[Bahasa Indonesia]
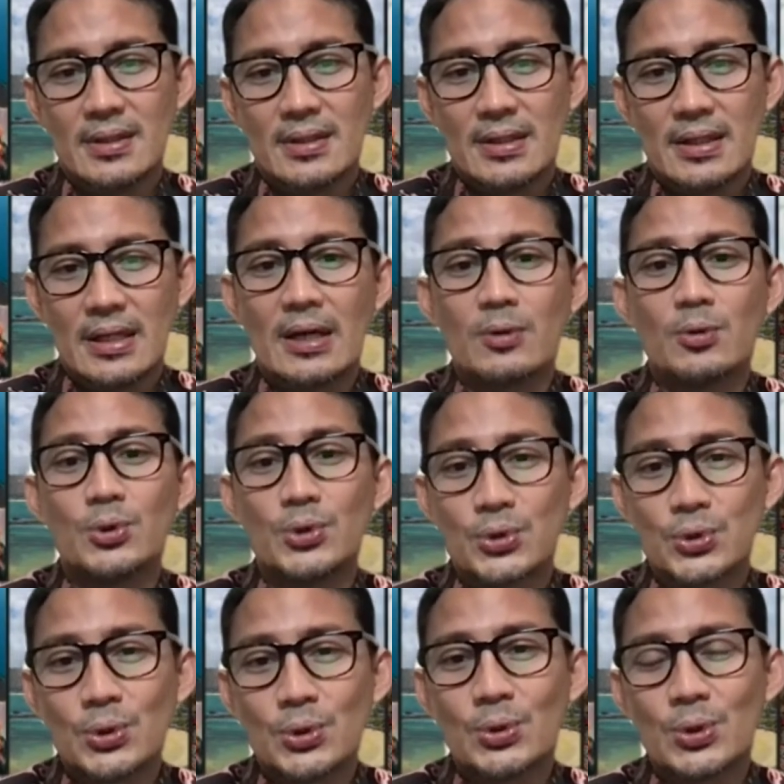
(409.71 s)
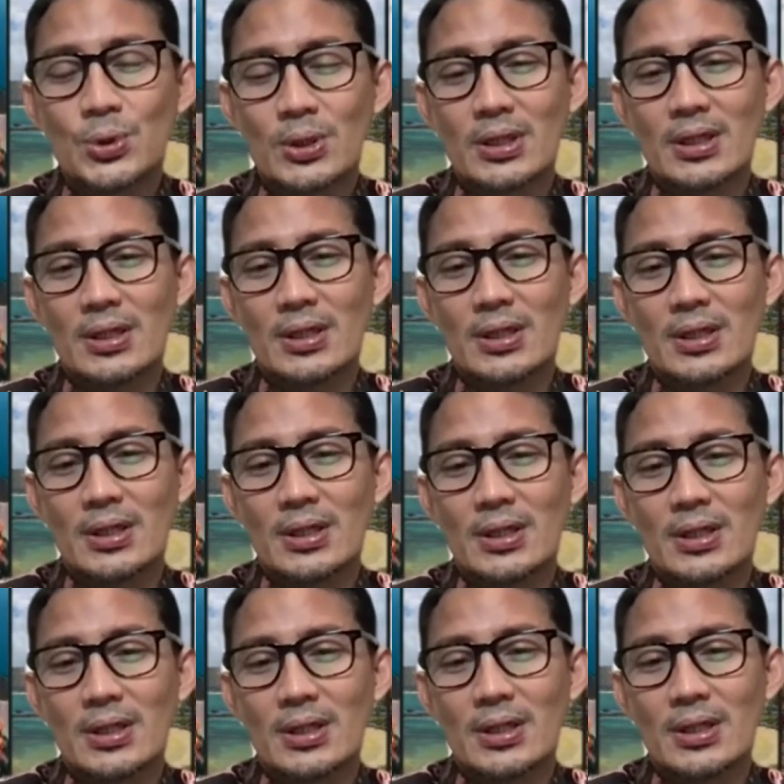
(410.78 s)
Nah, untuk
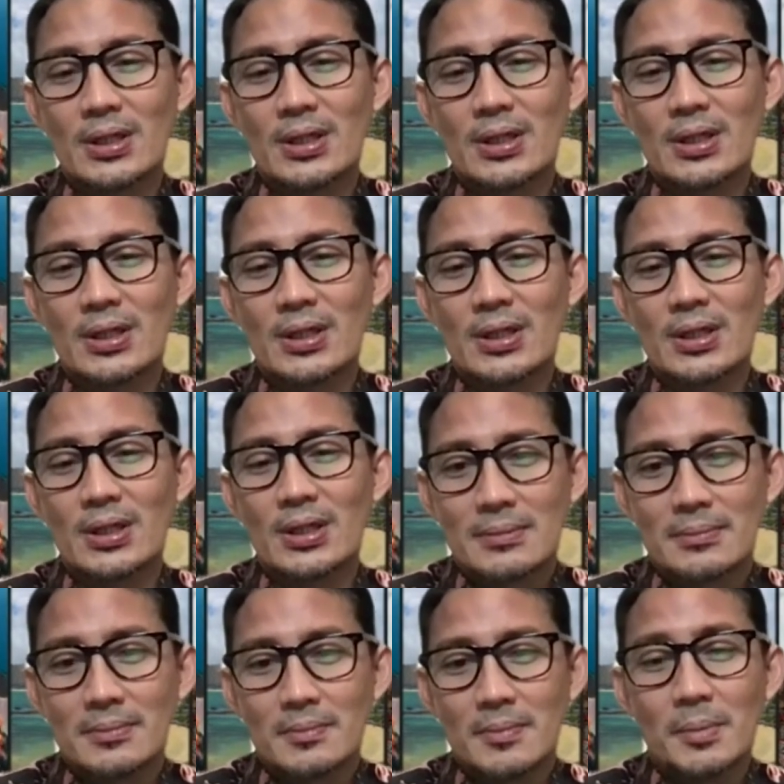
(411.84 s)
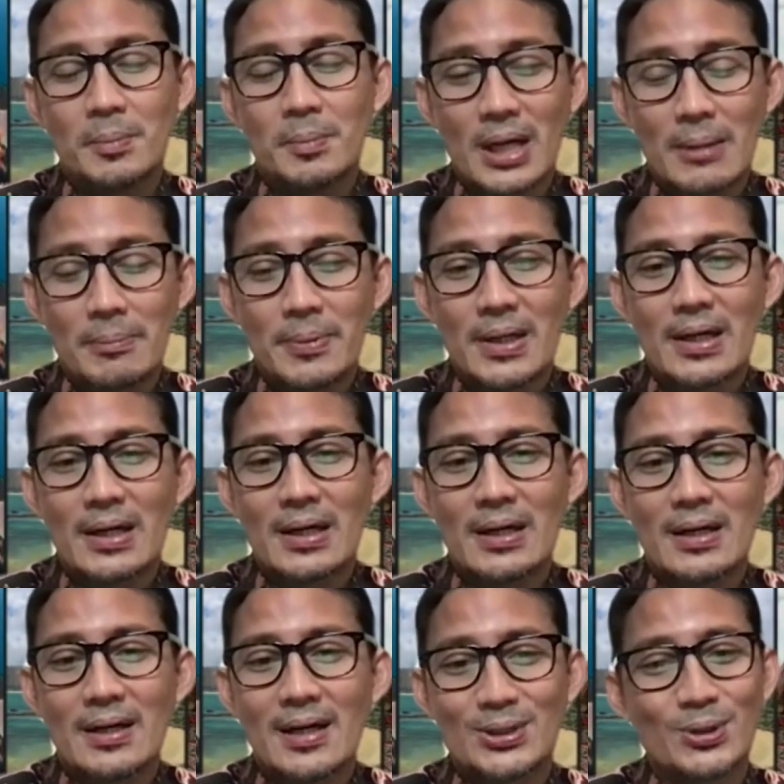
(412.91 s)
uh,
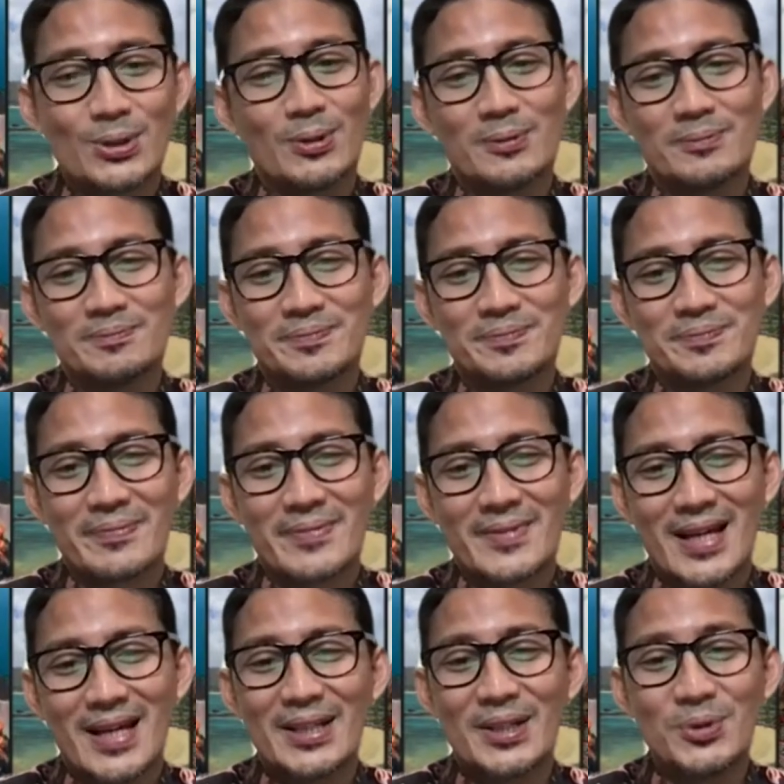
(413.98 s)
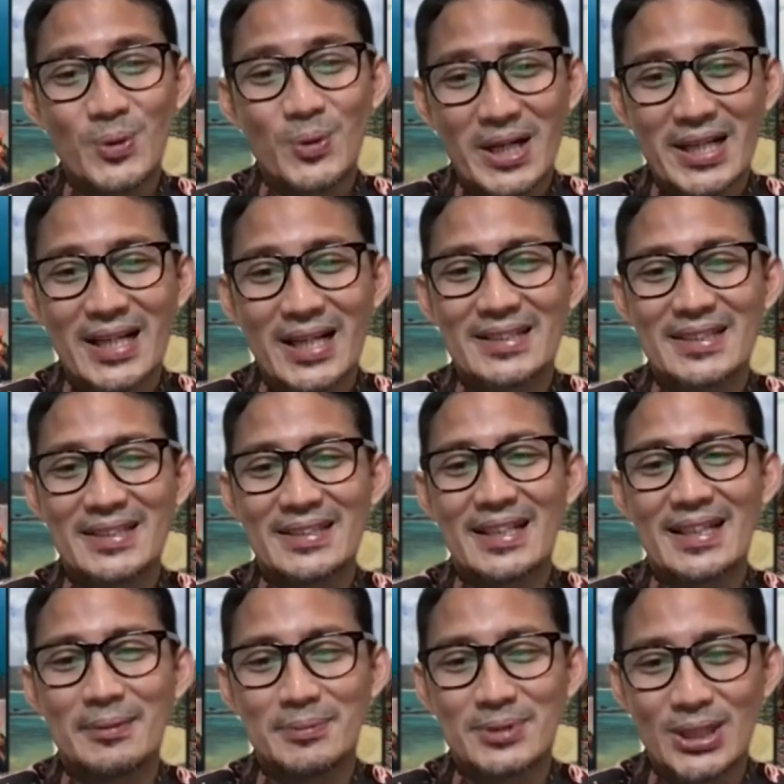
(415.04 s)
beberapa atau ada dua rekan kita
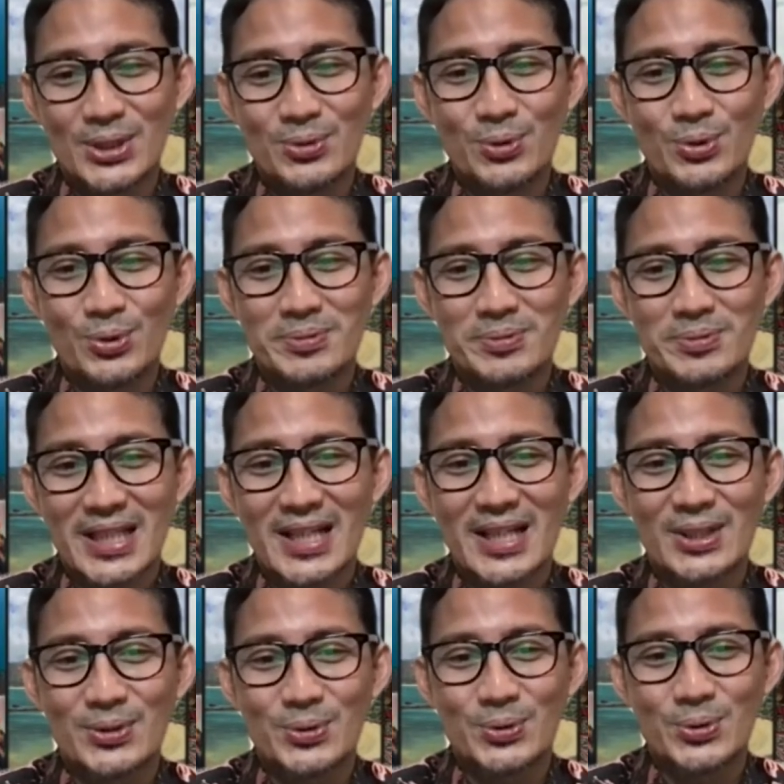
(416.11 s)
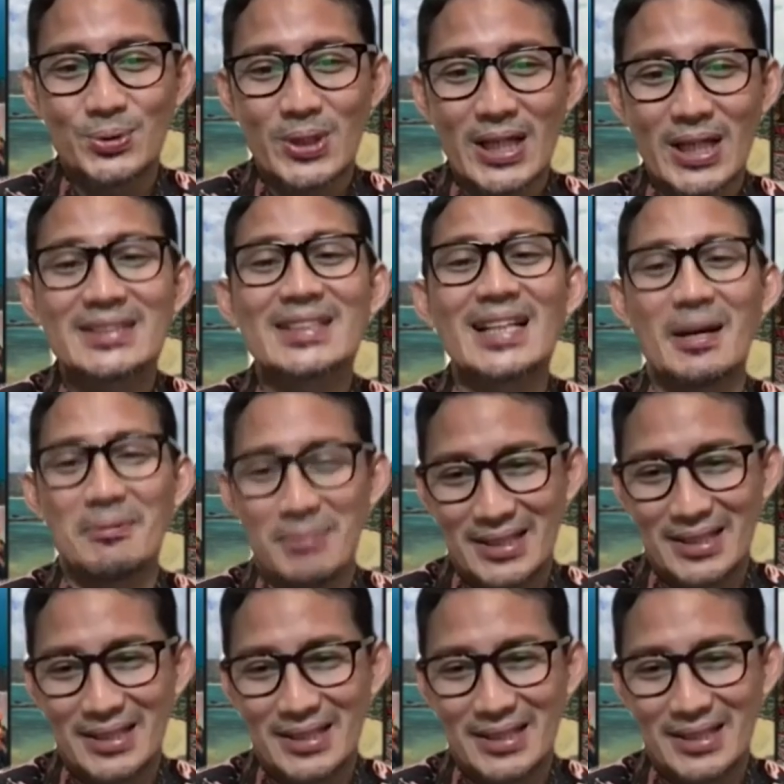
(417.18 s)
yang menjadi guru besar yang dikukuhkan selamat.